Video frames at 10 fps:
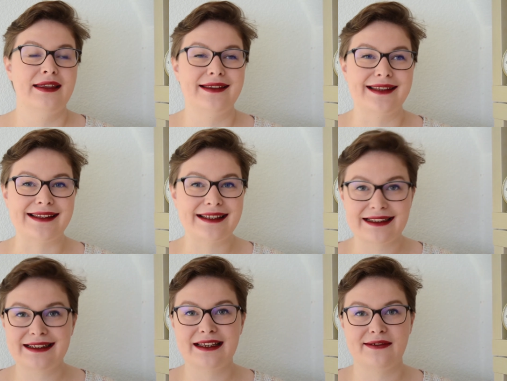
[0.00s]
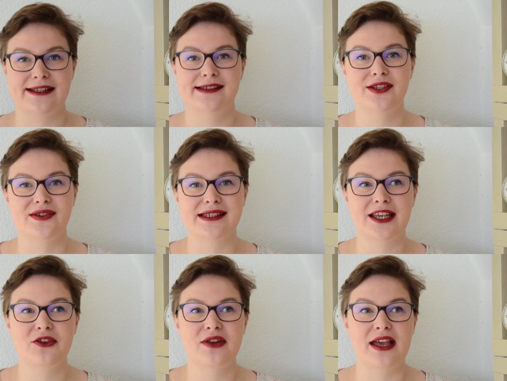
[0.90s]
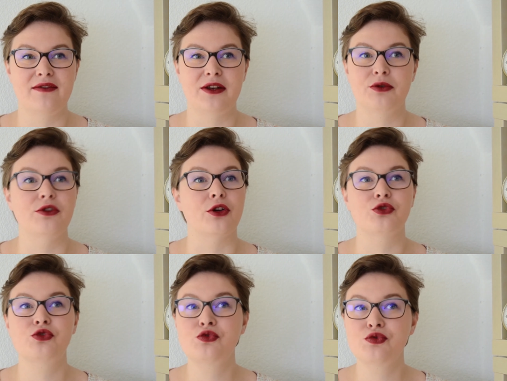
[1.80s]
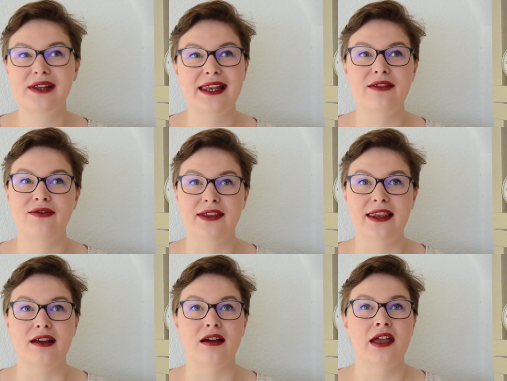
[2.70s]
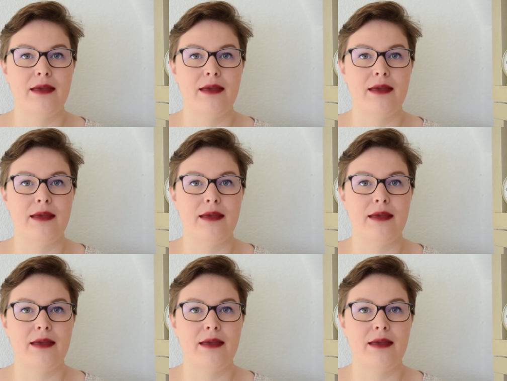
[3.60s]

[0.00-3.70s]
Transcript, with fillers: C'est très très facile de circuler à vélo dans toutes les villes,